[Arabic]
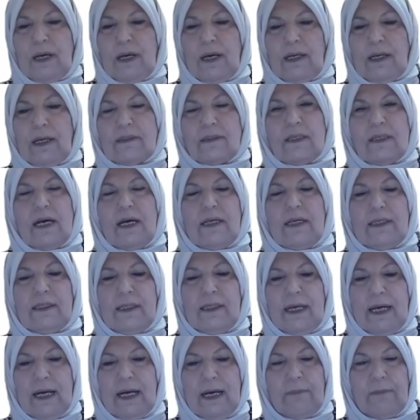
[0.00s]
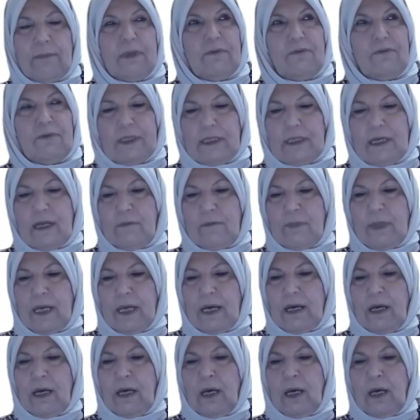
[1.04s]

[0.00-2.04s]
كصانع هام في التنمية